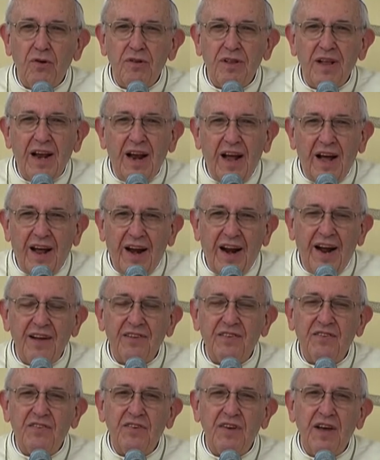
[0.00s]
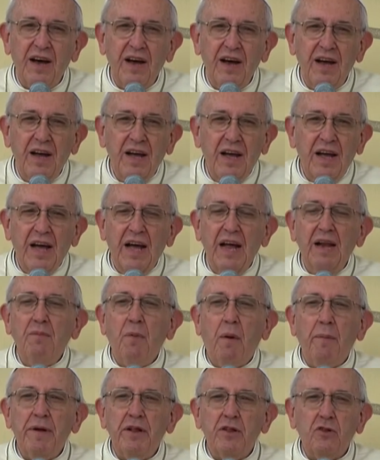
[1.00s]
della grazia, è il
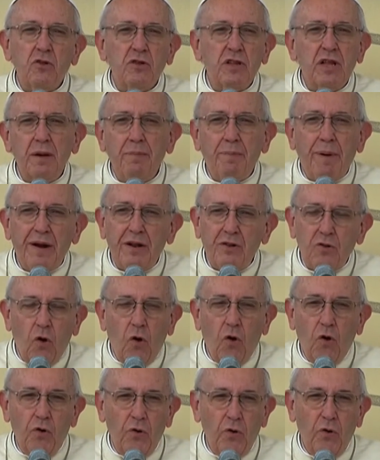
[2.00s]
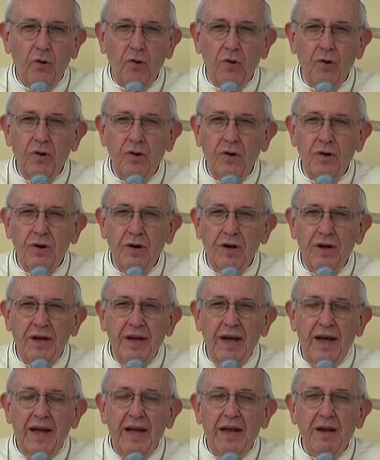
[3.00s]
momento del perdono,
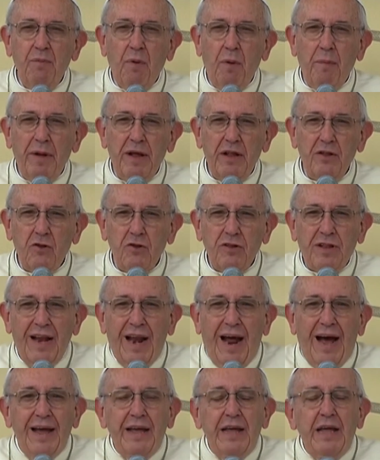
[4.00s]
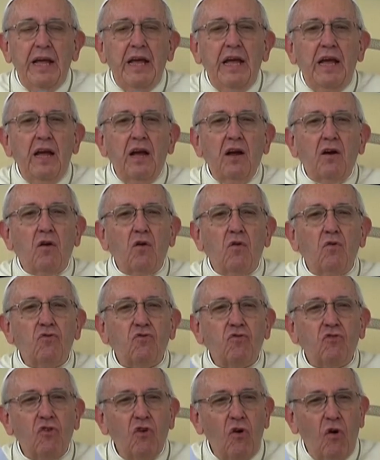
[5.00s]
è il momento della
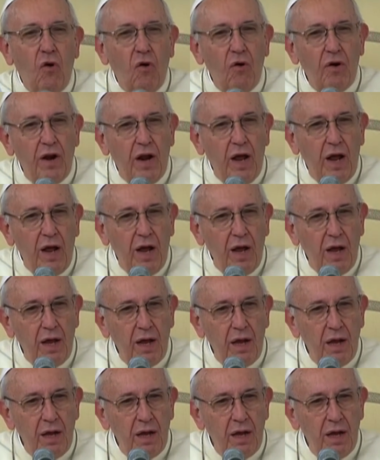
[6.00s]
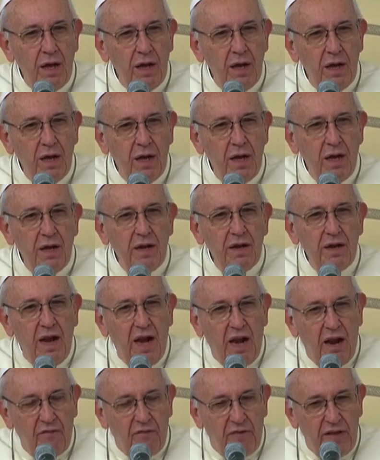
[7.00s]
inclusione
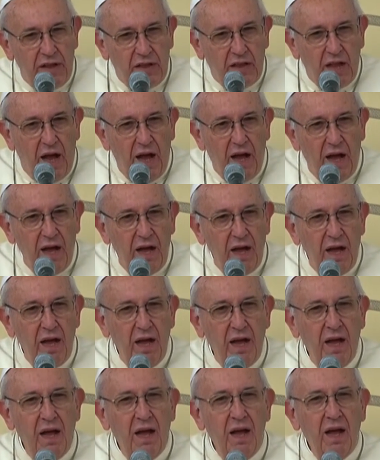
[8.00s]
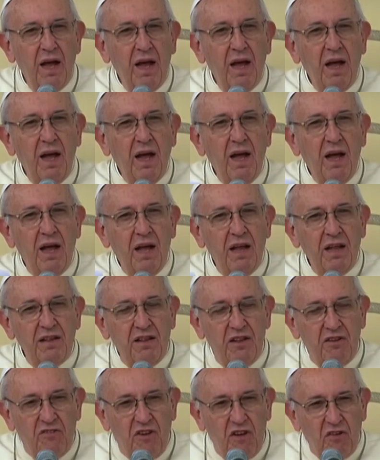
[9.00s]
nella vita
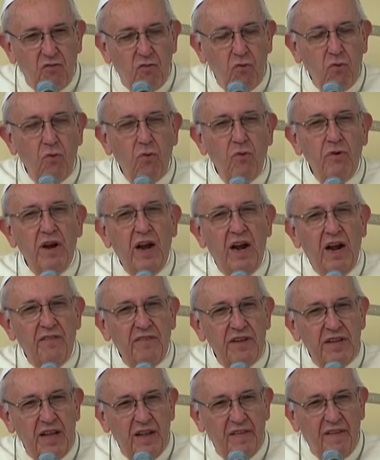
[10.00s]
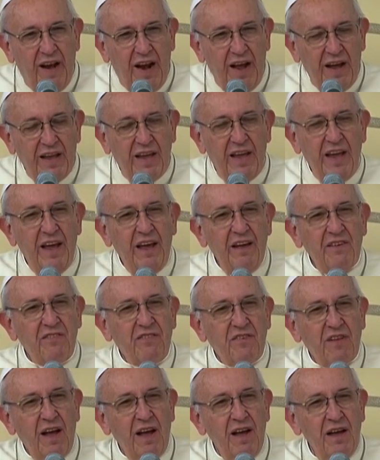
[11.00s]
di Gesù, nella vita della
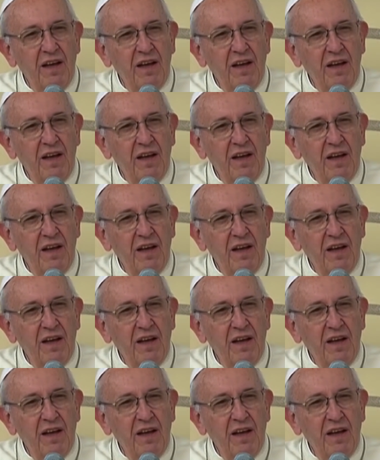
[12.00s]
Chiesa,